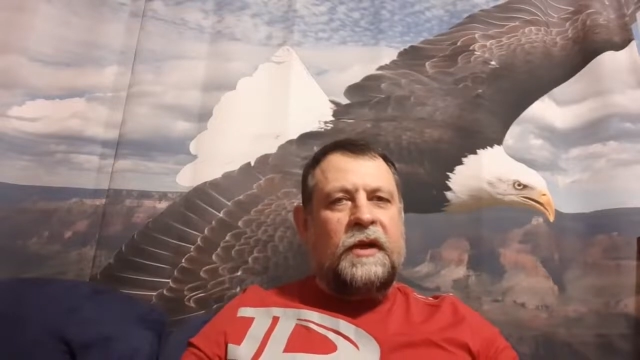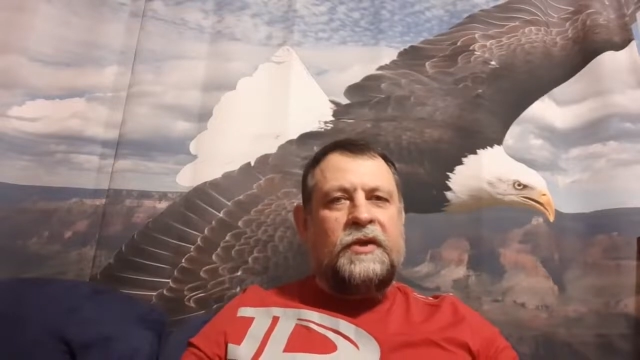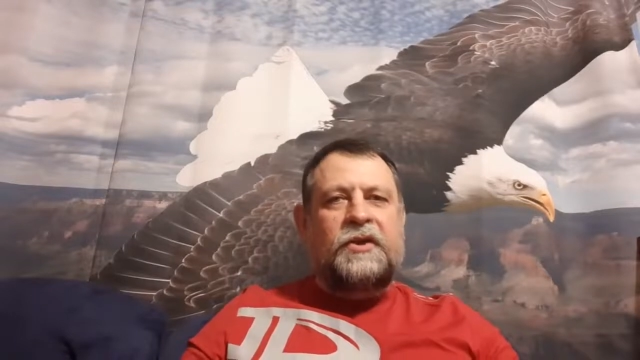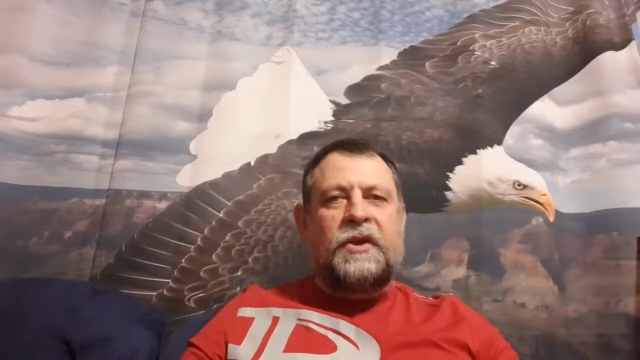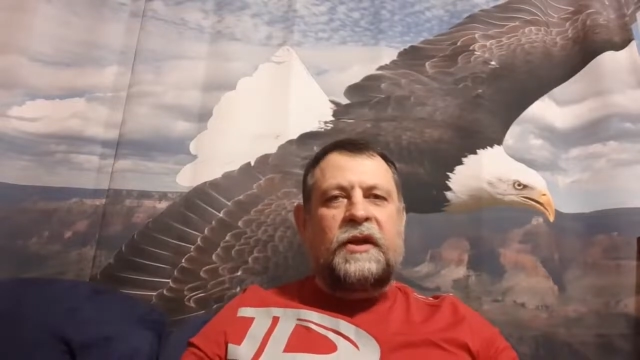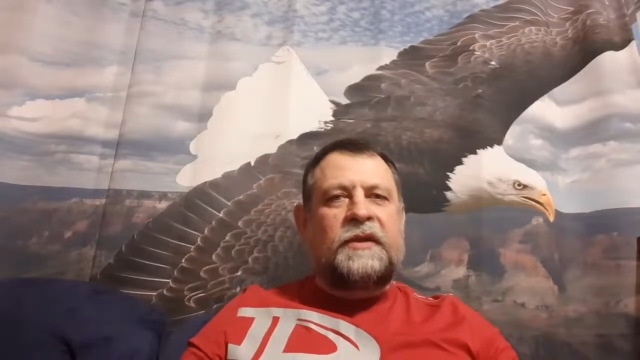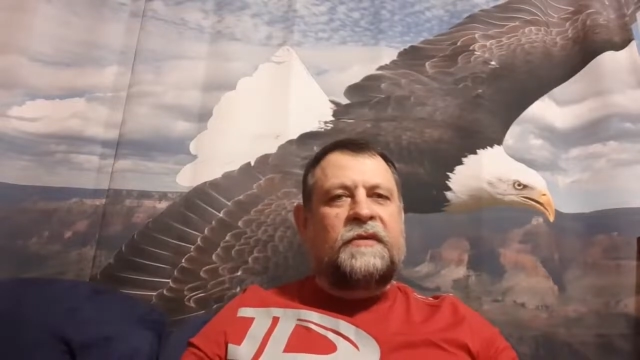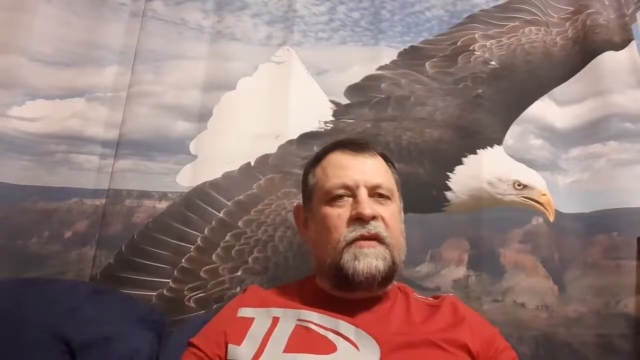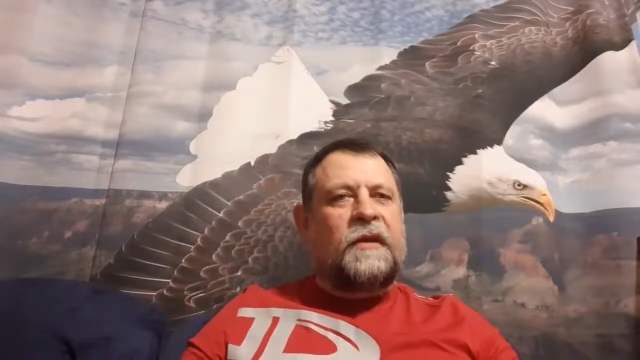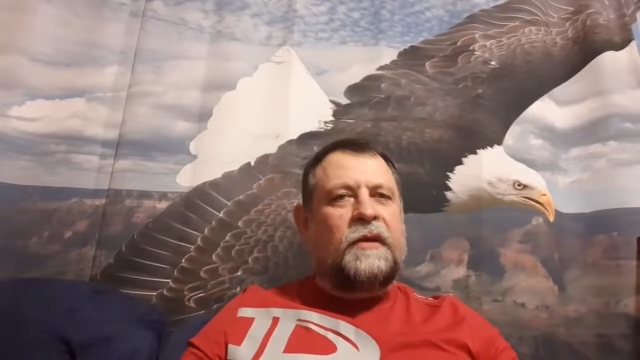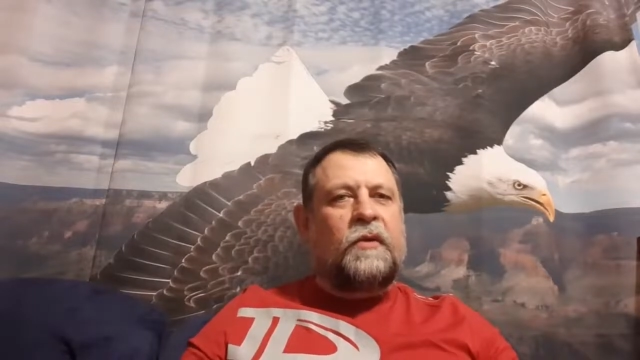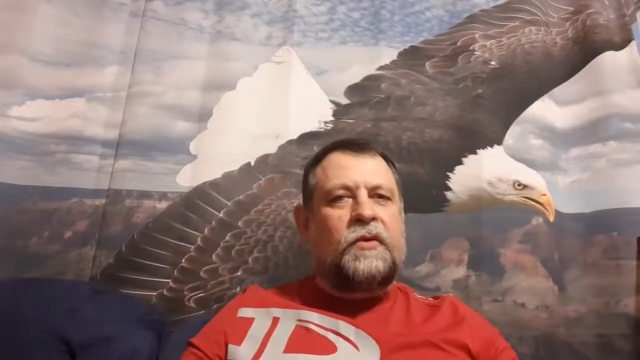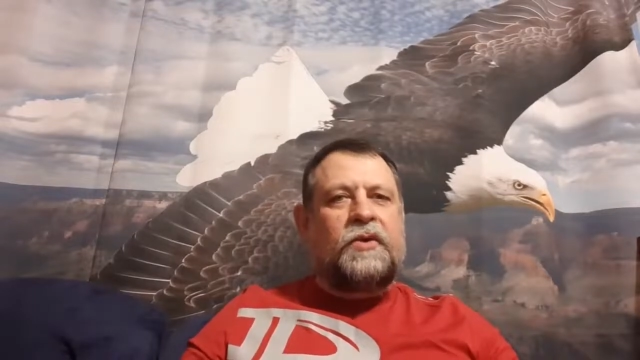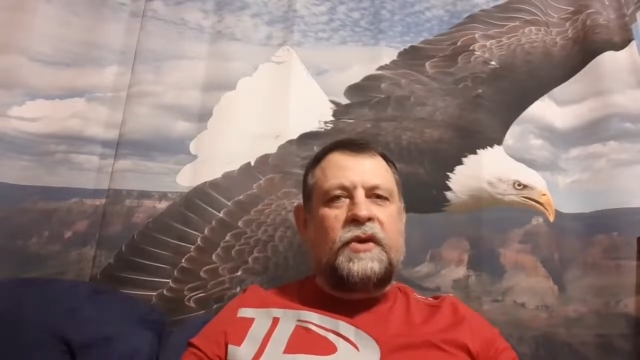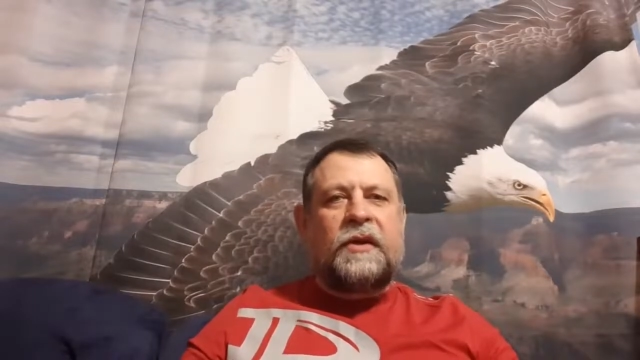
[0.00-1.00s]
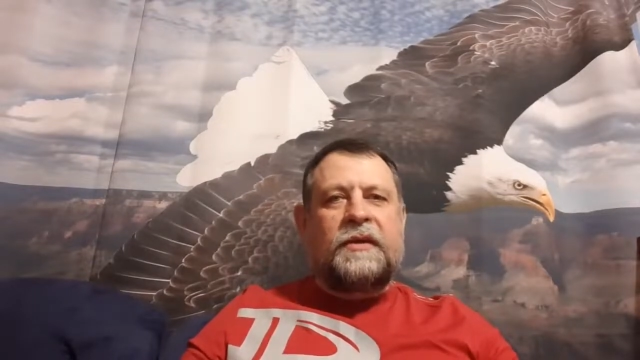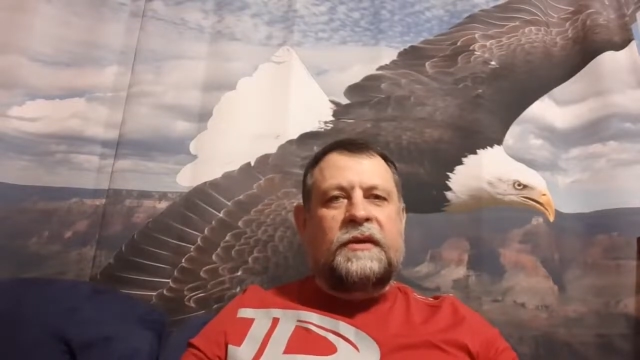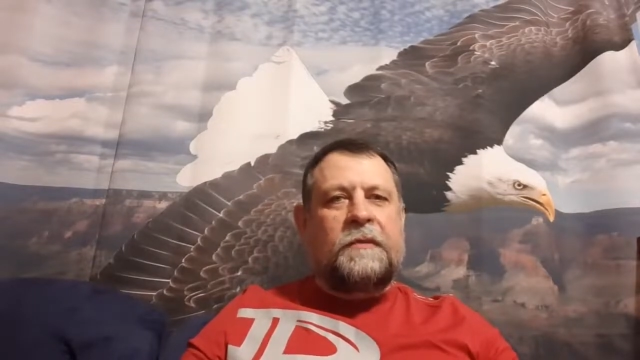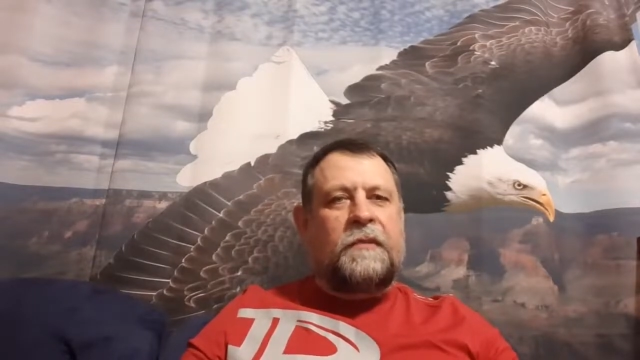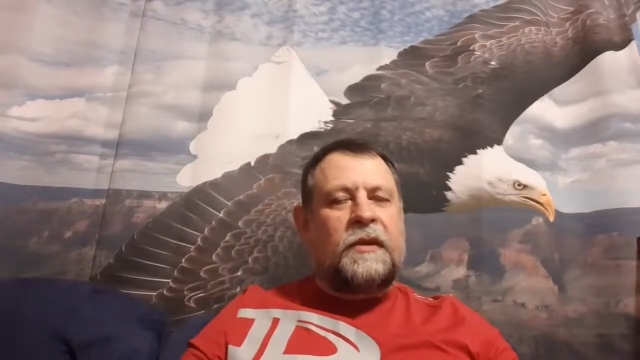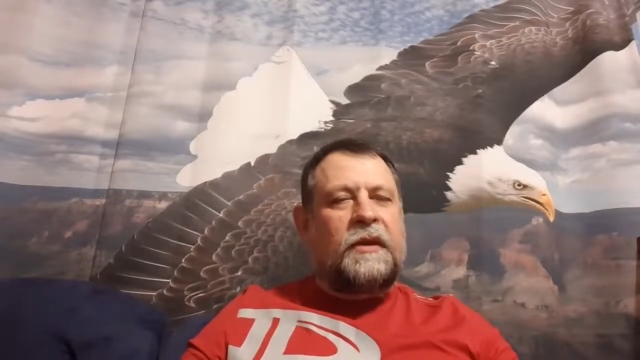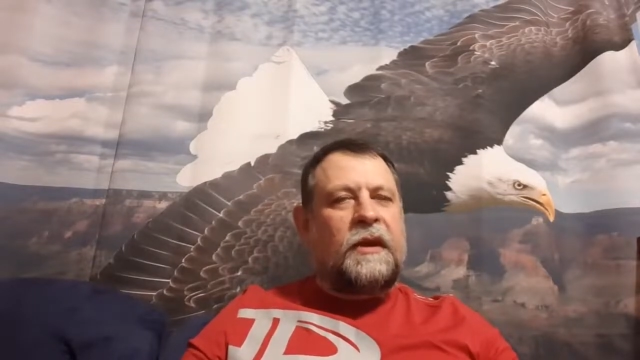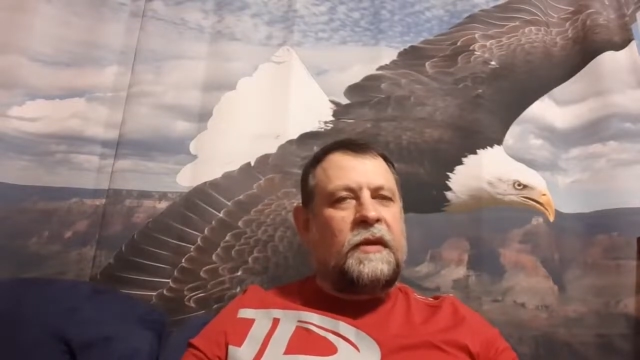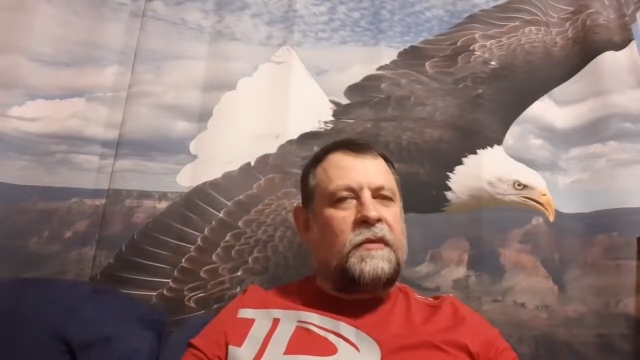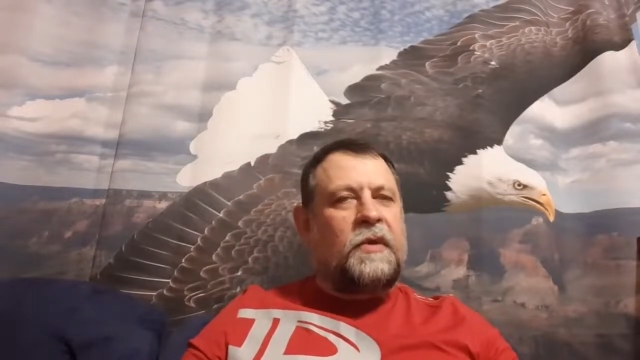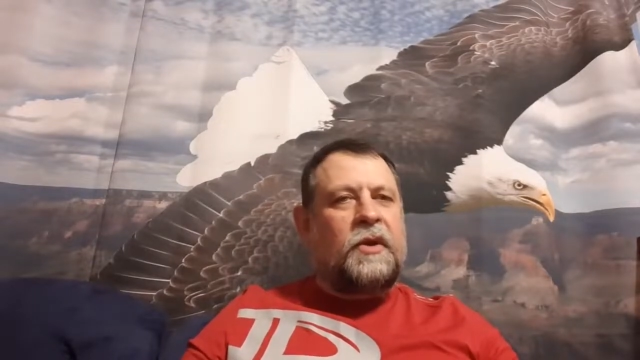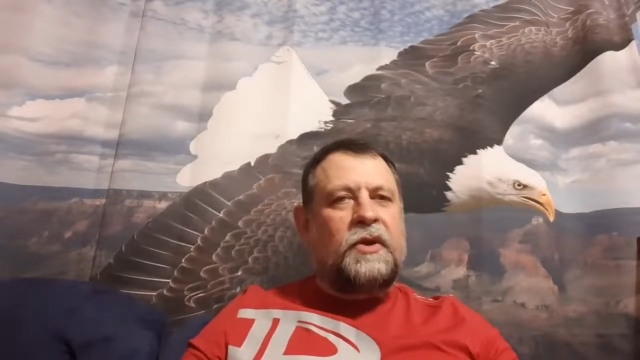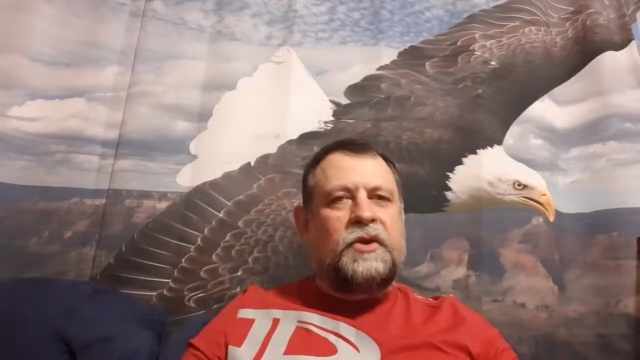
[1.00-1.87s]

через войну, через эпидемию